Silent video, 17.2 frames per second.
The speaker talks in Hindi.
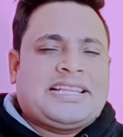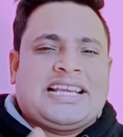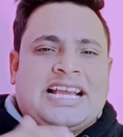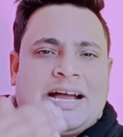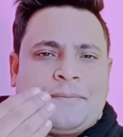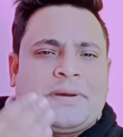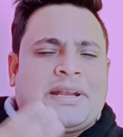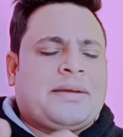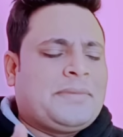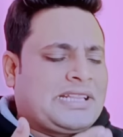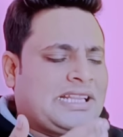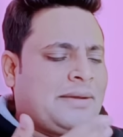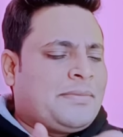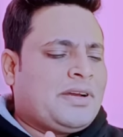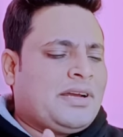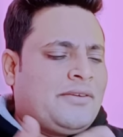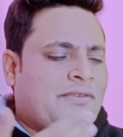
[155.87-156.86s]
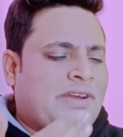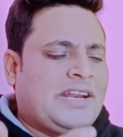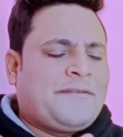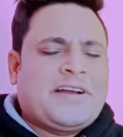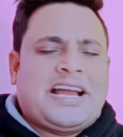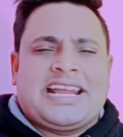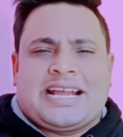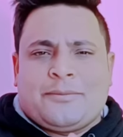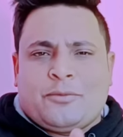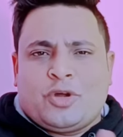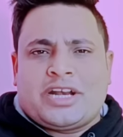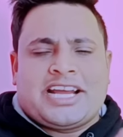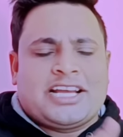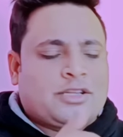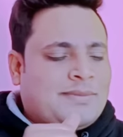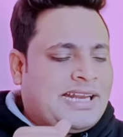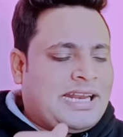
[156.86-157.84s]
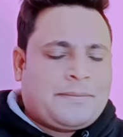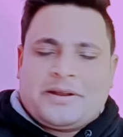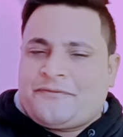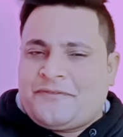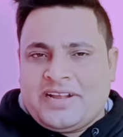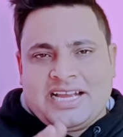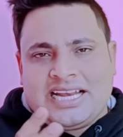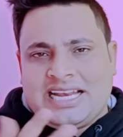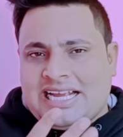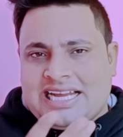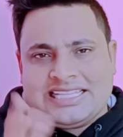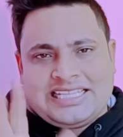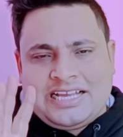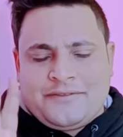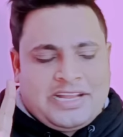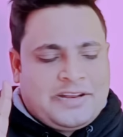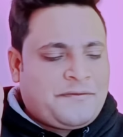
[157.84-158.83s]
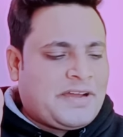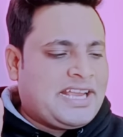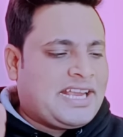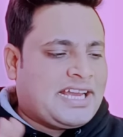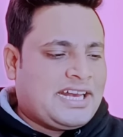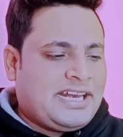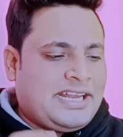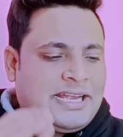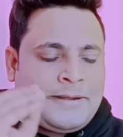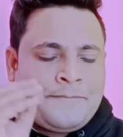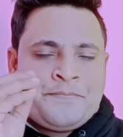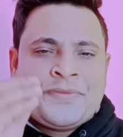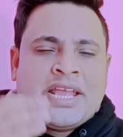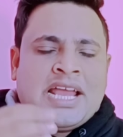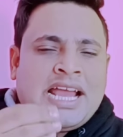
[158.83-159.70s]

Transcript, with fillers: के बाद यहां पर मतलब वेरीफाई का बोल रहा है तो मैंने अपना फिंगर लगा दिया वेरीफाई कर लिया